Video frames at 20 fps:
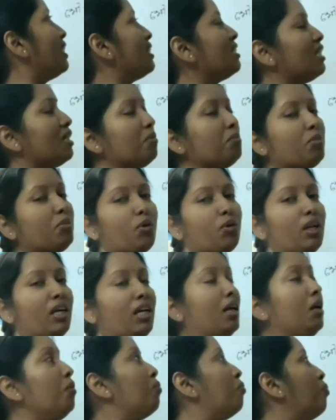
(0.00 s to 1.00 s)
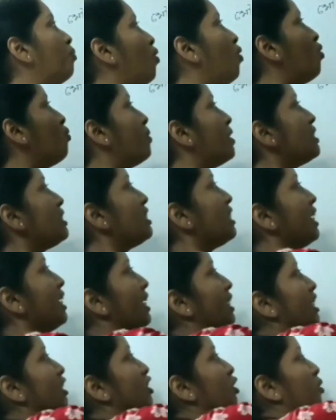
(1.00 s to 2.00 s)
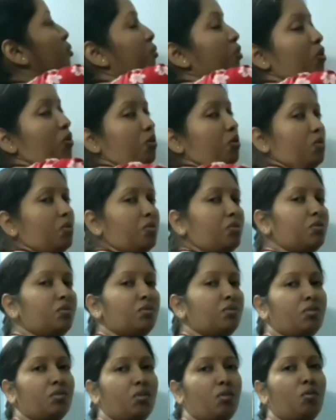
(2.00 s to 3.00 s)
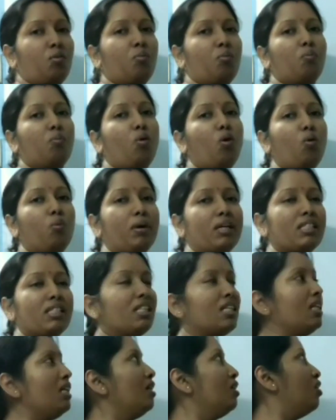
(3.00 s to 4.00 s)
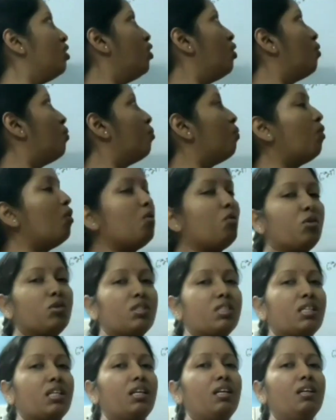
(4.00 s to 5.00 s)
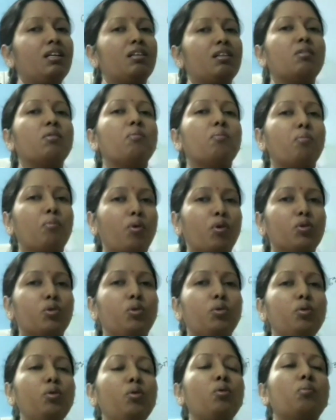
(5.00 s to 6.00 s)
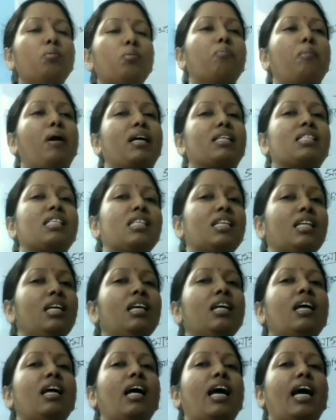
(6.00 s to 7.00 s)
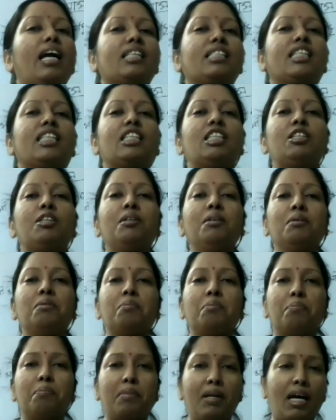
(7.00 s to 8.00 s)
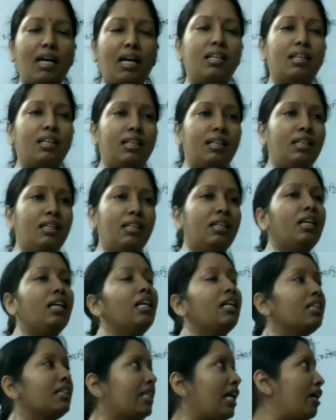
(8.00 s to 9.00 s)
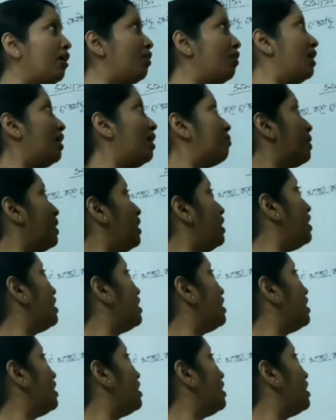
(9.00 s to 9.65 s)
লিখেছি বোর্ডে মৌমাছি একটা শব্দ মৌমাছি মৌ হচ্ছে মধু মাছি এক জাতীয় প্রাণী তাহলে আমরা